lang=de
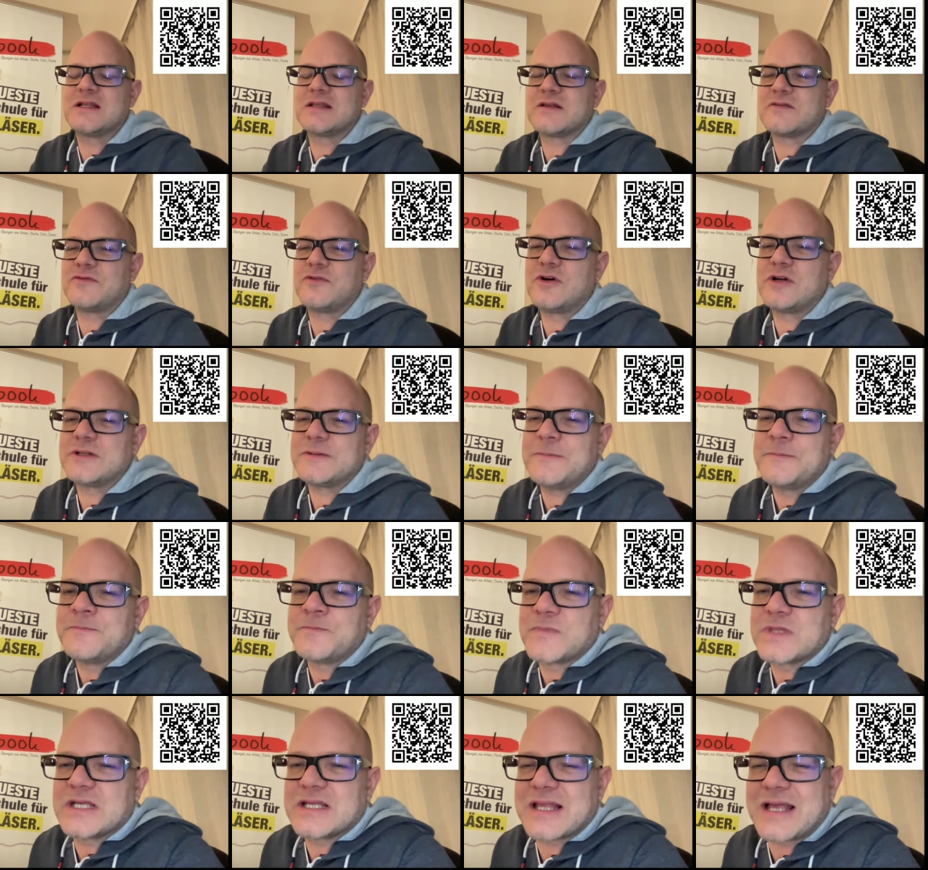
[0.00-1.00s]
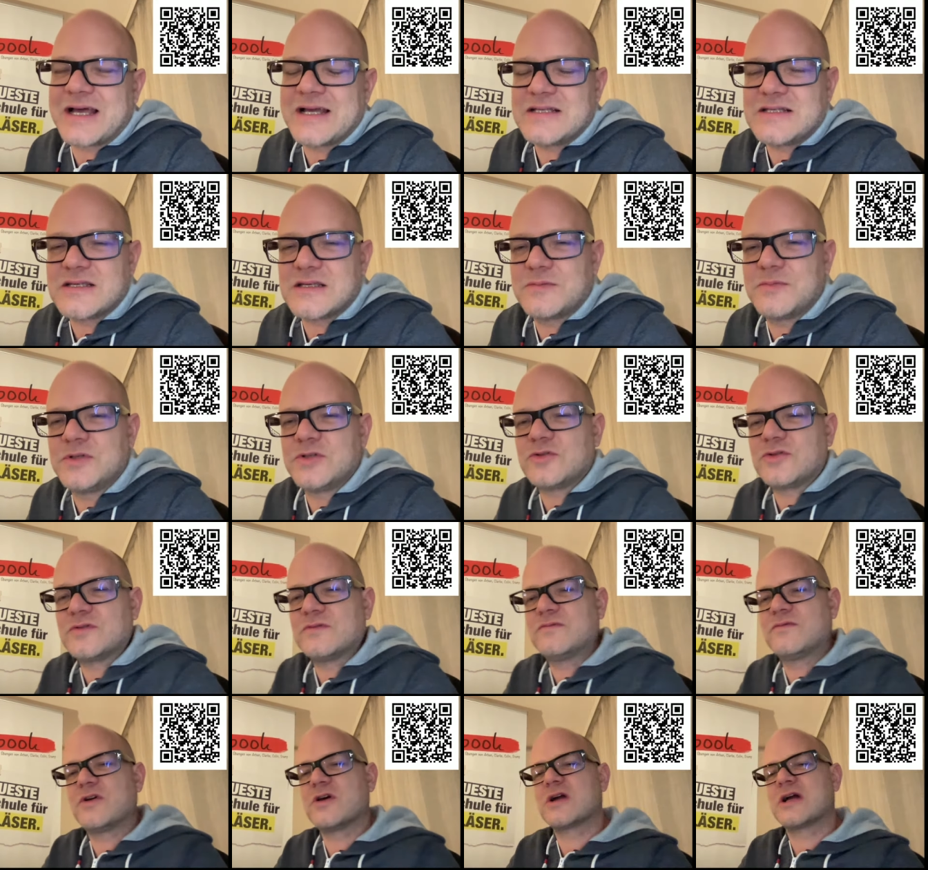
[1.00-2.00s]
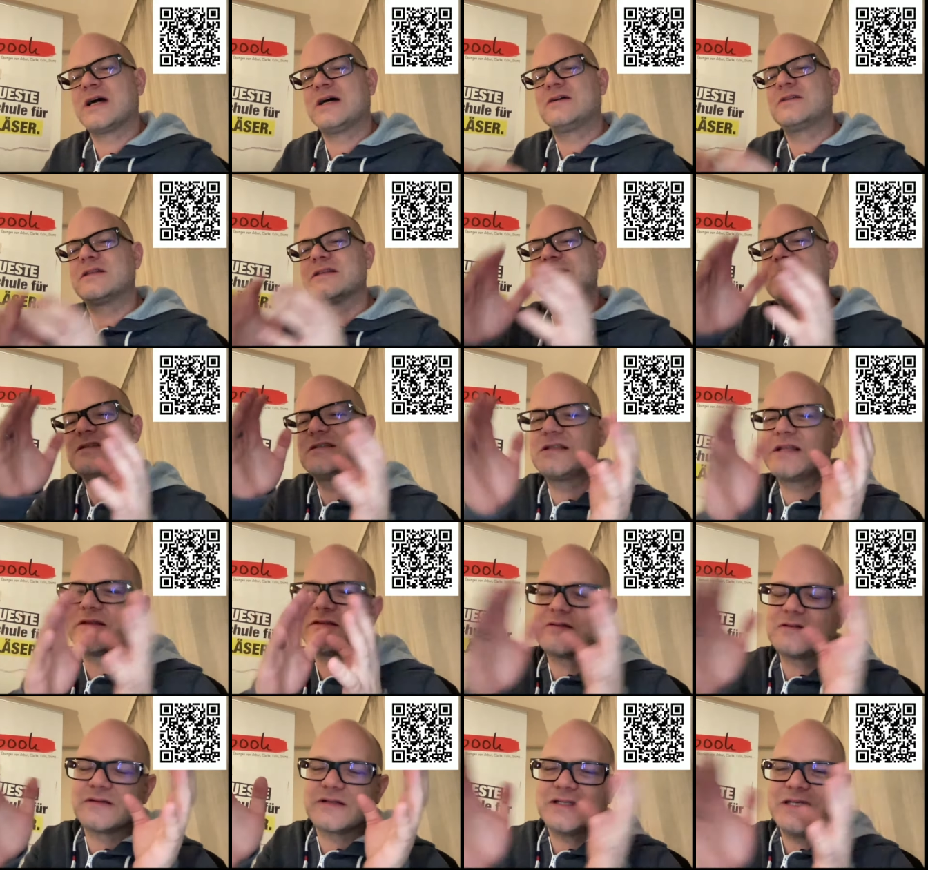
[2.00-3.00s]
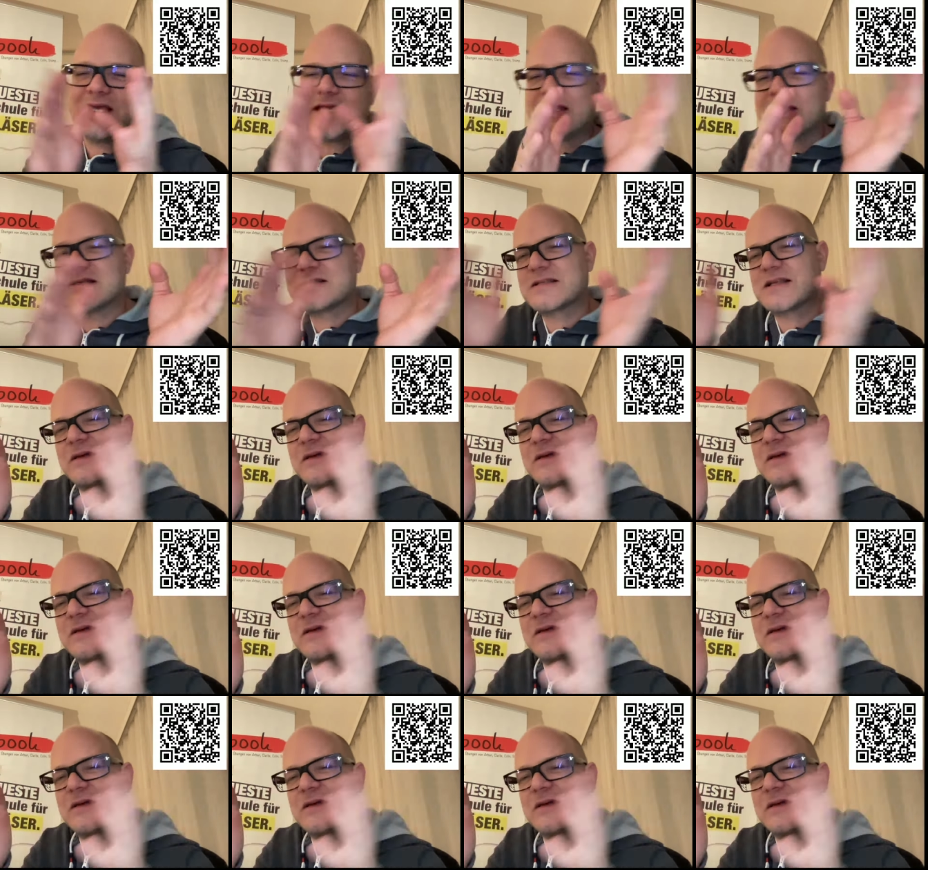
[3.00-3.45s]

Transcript: ich davor, die 30 Minuten Workout, es ist nicht, jedes